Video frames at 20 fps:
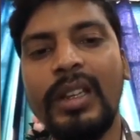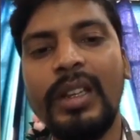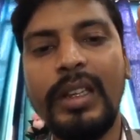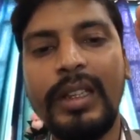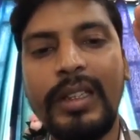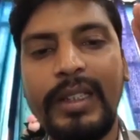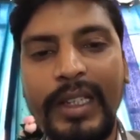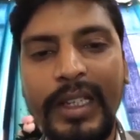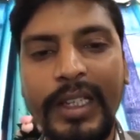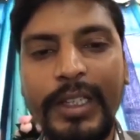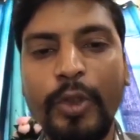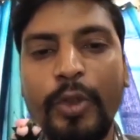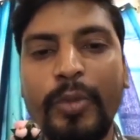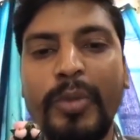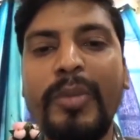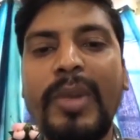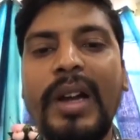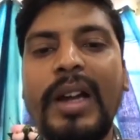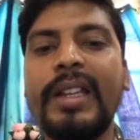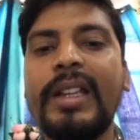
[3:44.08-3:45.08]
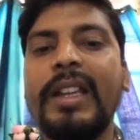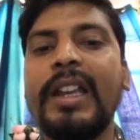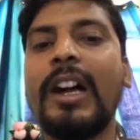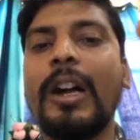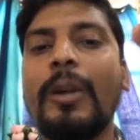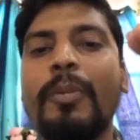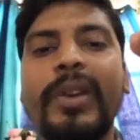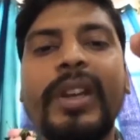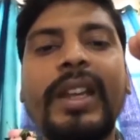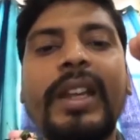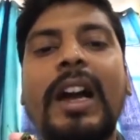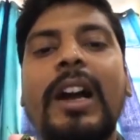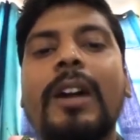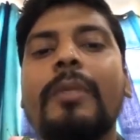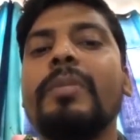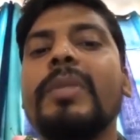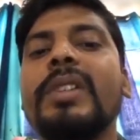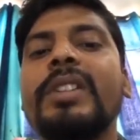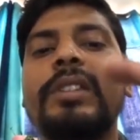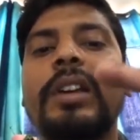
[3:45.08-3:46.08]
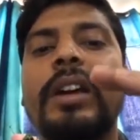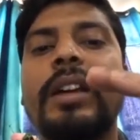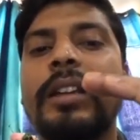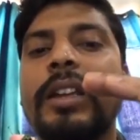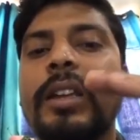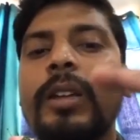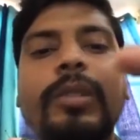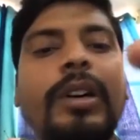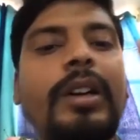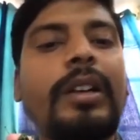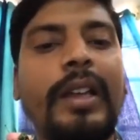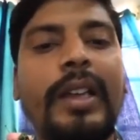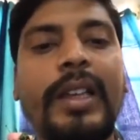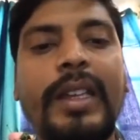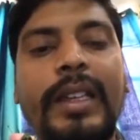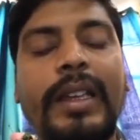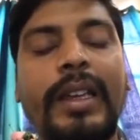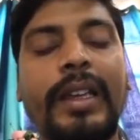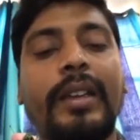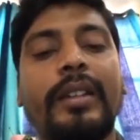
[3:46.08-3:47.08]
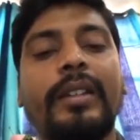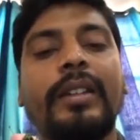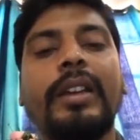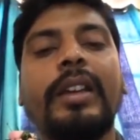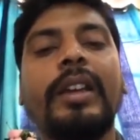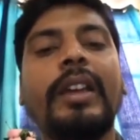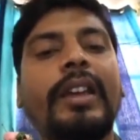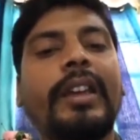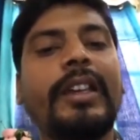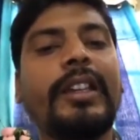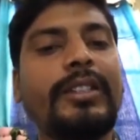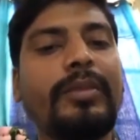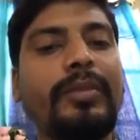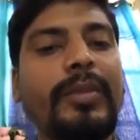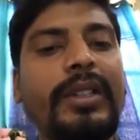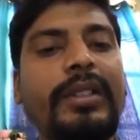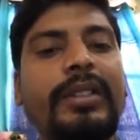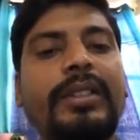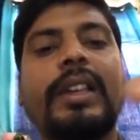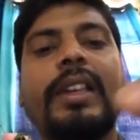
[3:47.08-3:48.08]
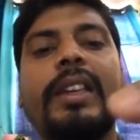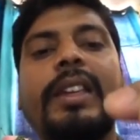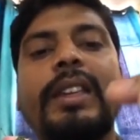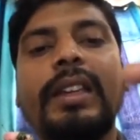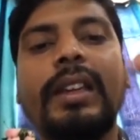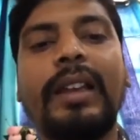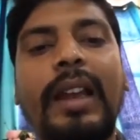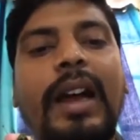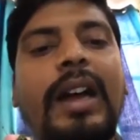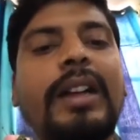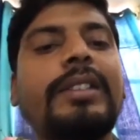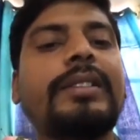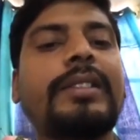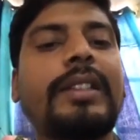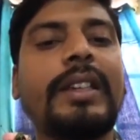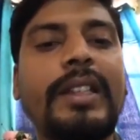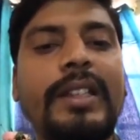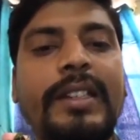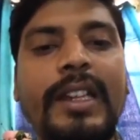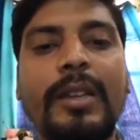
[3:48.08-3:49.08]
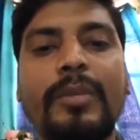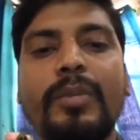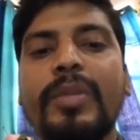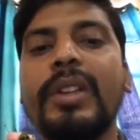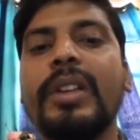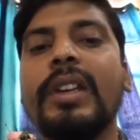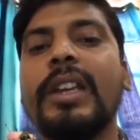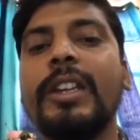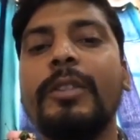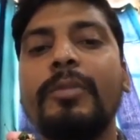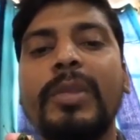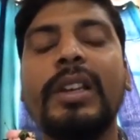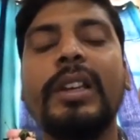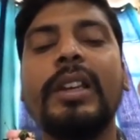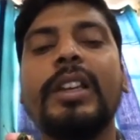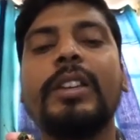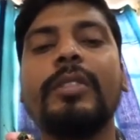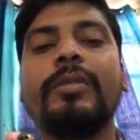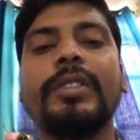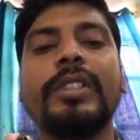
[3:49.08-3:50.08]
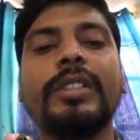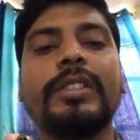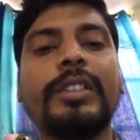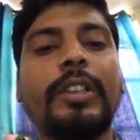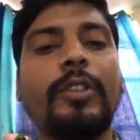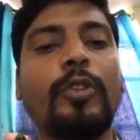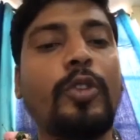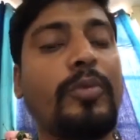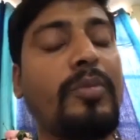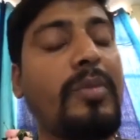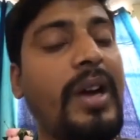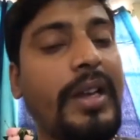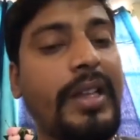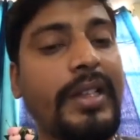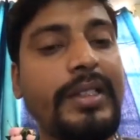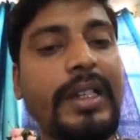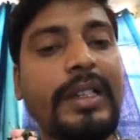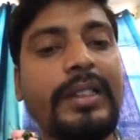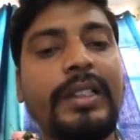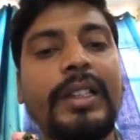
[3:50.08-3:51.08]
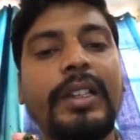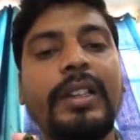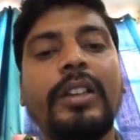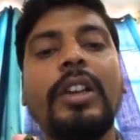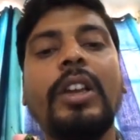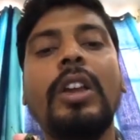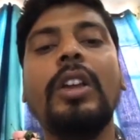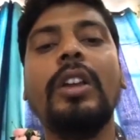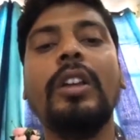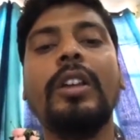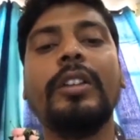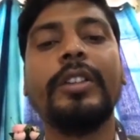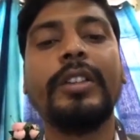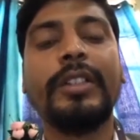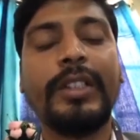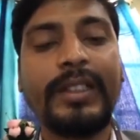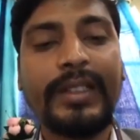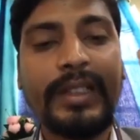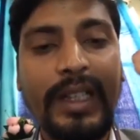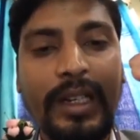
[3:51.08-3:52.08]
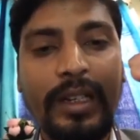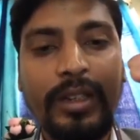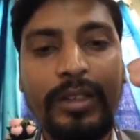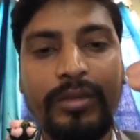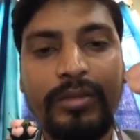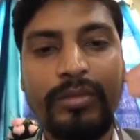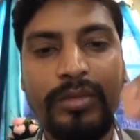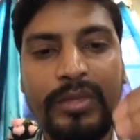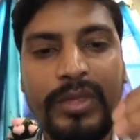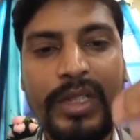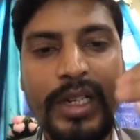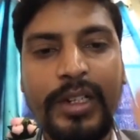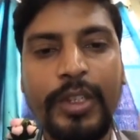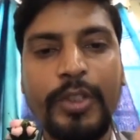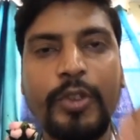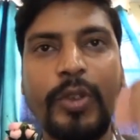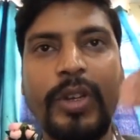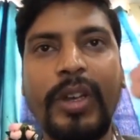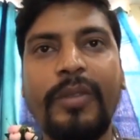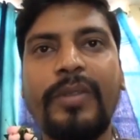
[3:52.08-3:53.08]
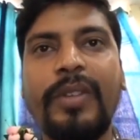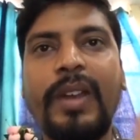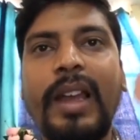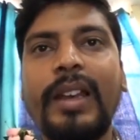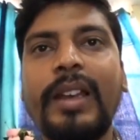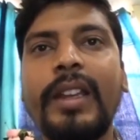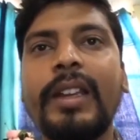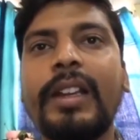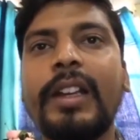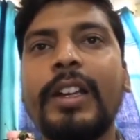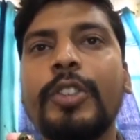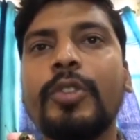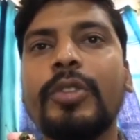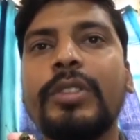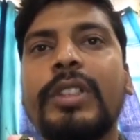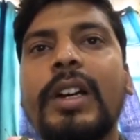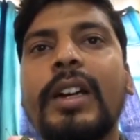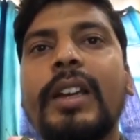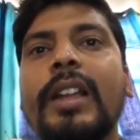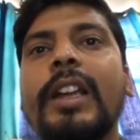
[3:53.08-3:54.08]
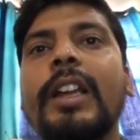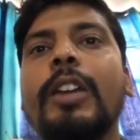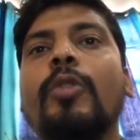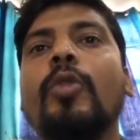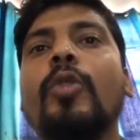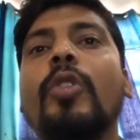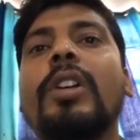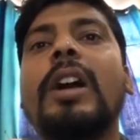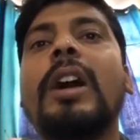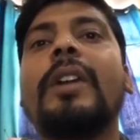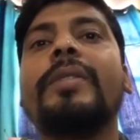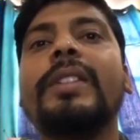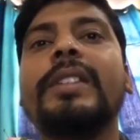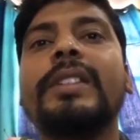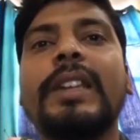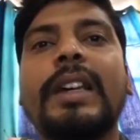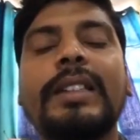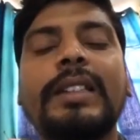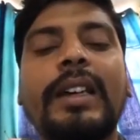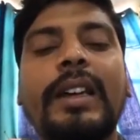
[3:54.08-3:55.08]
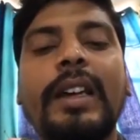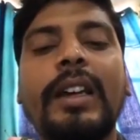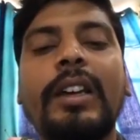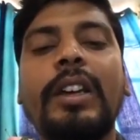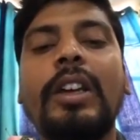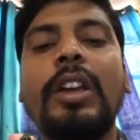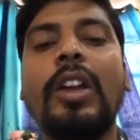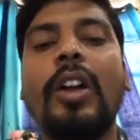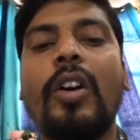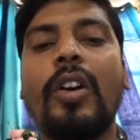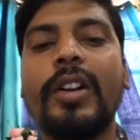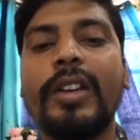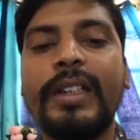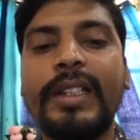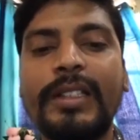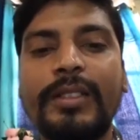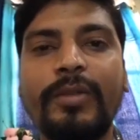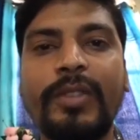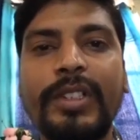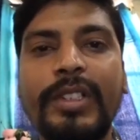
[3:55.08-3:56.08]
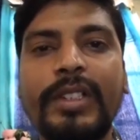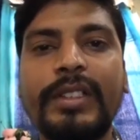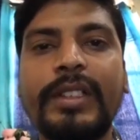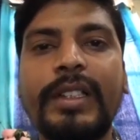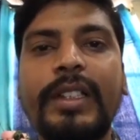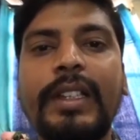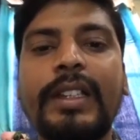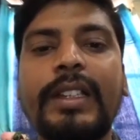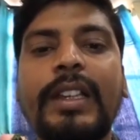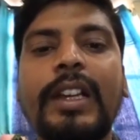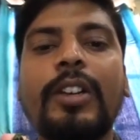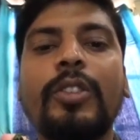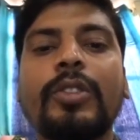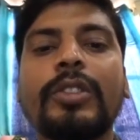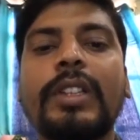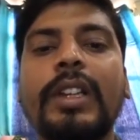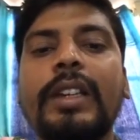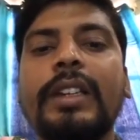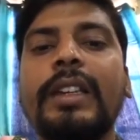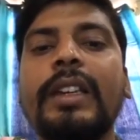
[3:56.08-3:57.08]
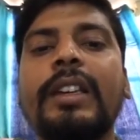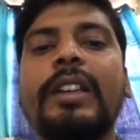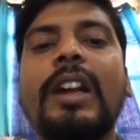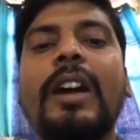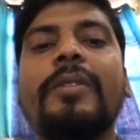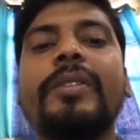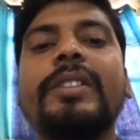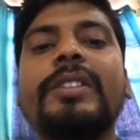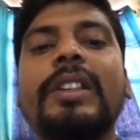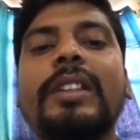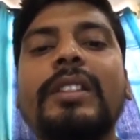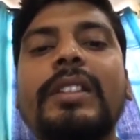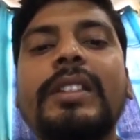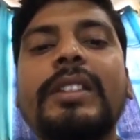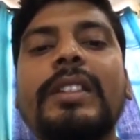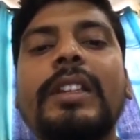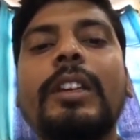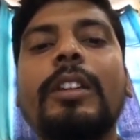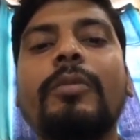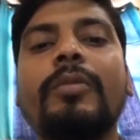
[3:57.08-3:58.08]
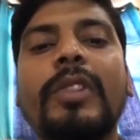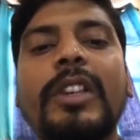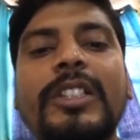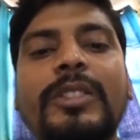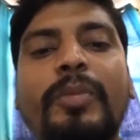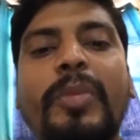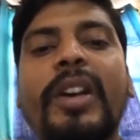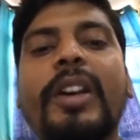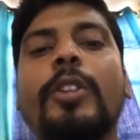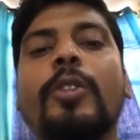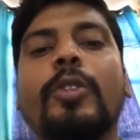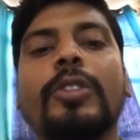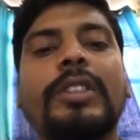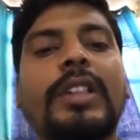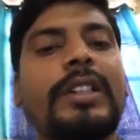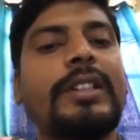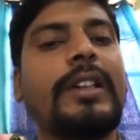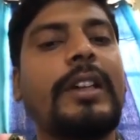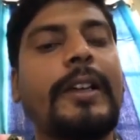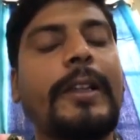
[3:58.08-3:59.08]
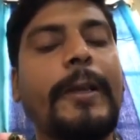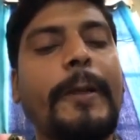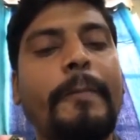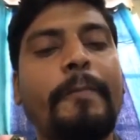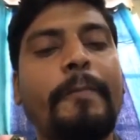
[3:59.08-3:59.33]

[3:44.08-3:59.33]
यह जो बीमारी है अपने आप में जानलेवा नहीं है इसमें सही इलाज सही टाइम पे नहीं मिलने की वजह से लोग मारे जाते हैं इसका दर जो है फैलने का जो दर है वो काफ़ी ज़्यादा है और इस वजह से ये क्या होता है ये काफ़ी जल्दी से स्प्रेड होता जा रहा है